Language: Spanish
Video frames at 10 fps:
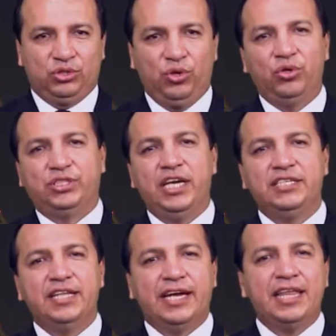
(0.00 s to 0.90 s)
Solo
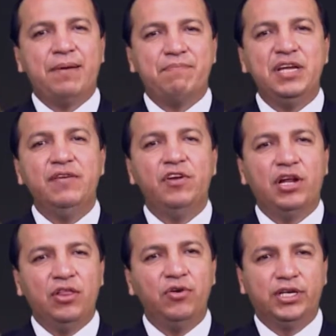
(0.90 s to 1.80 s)
seis de cada mil
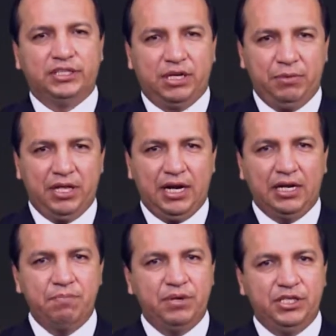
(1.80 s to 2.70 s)
violadores
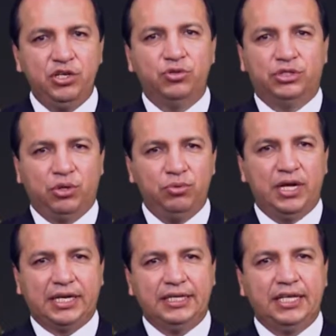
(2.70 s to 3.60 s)
terminarán en prisión, según
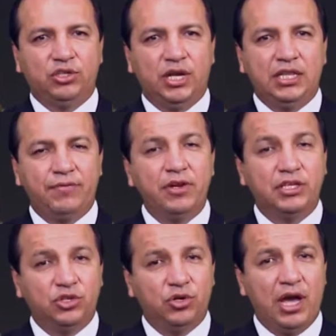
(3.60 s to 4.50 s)
la Red Nacional de
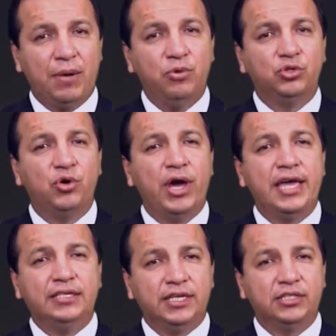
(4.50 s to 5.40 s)
Violación, Abuso e
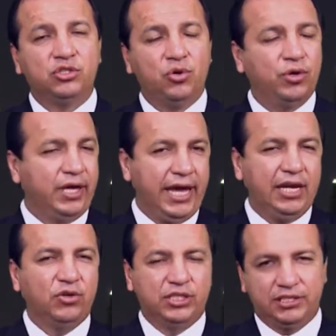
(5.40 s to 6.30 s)
Incesto
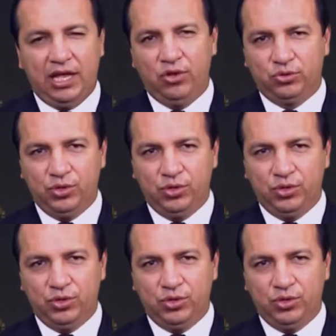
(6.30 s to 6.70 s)
en los Estados